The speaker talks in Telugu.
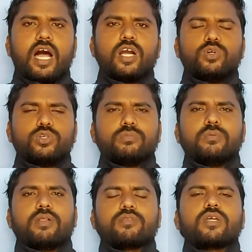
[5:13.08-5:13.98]
ఆ
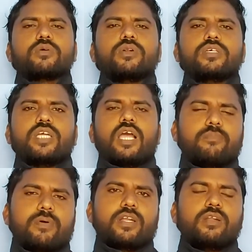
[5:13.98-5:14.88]
కుటుంబం అంతా కూడా
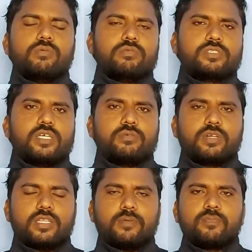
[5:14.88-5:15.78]
శాపాన్ని అనుభవిస్తూ
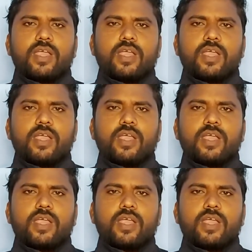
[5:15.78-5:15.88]
ఉంటుంది